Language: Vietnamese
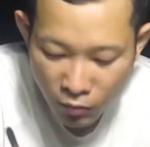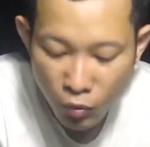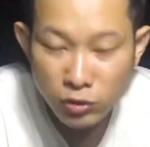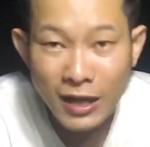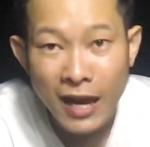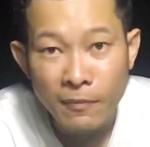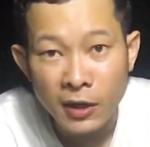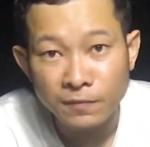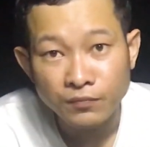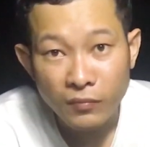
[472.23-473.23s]
Mua sam
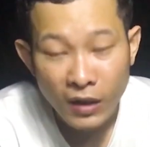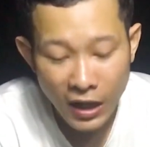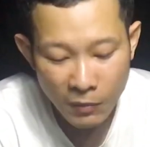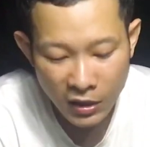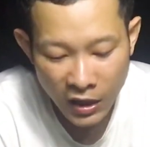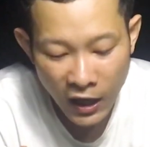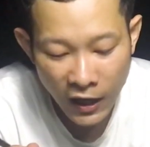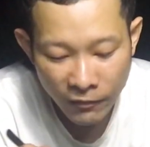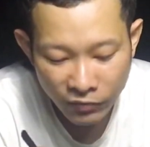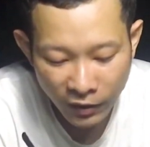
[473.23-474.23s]
á, mình
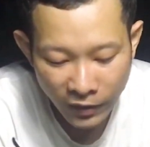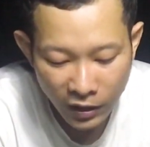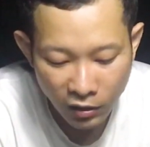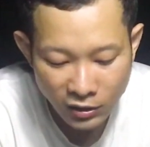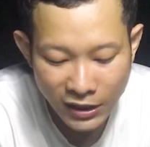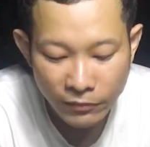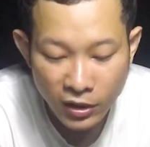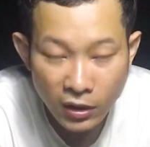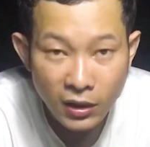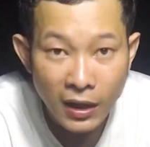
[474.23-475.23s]
phải lựa sam
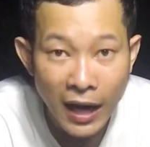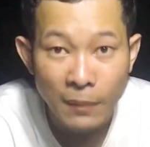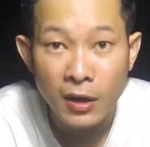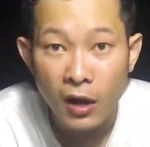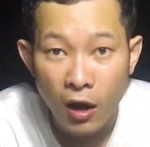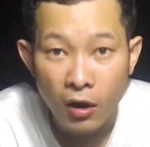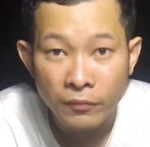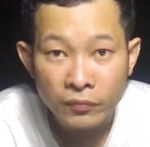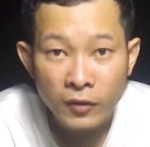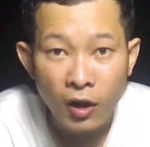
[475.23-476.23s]
trứng ăn mới ngon.
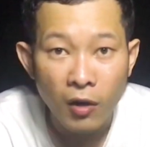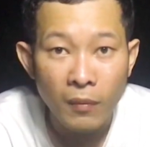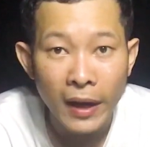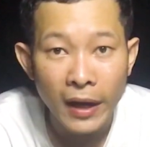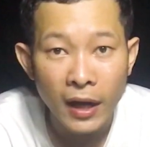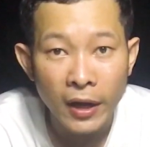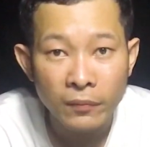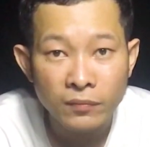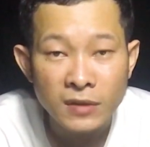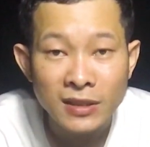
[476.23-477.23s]
Còn mà
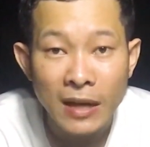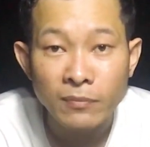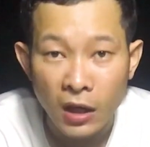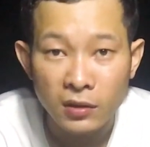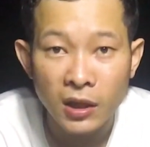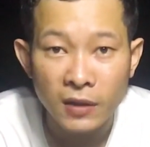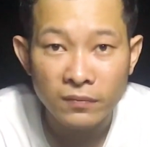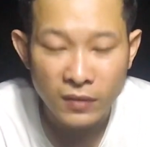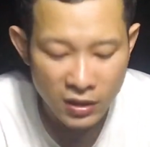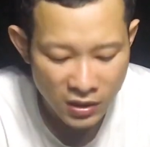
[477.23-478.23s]
sam thịt đó
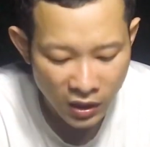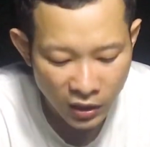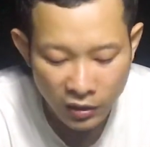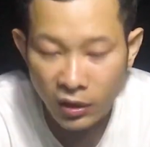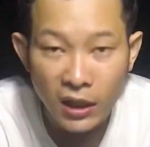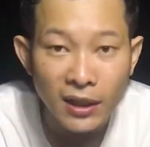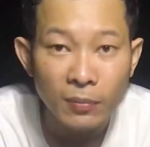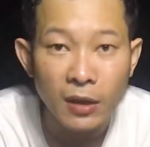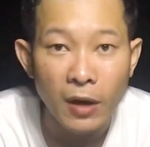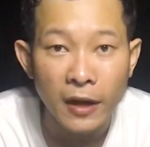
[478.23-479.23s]
thì thịt nó ít lắm
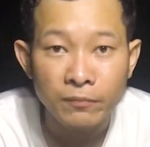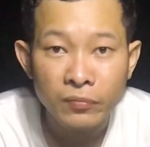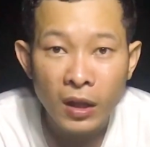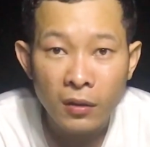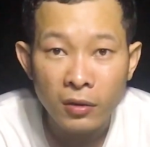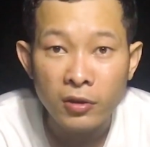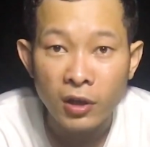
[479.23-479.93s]
các bạn, nó